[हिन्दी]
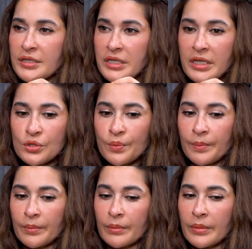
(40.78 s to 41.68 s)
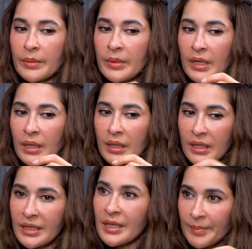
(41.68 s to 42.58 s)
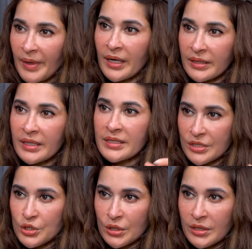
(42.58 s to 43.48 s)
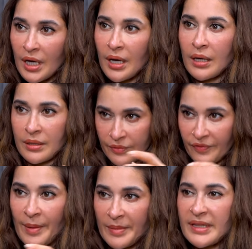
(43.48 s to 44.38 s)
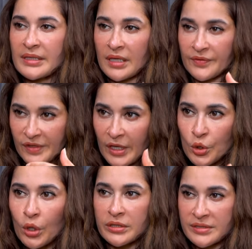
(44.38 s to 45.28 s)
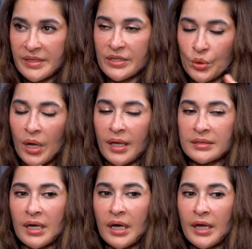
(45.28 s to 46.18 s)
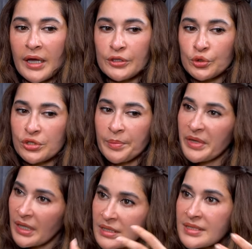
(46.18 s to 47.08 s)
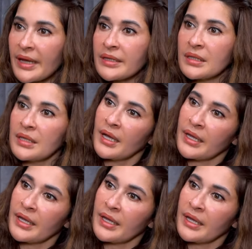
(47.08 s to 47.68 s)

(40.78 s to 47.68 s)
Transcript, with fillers: अच्छा ये जो किडनी इम्प्लांट का डिसीजन था हम्म। फैमिली की तरफ से या डॉक्टर्स ने जो कहा था तो जब ये डिसाइड किया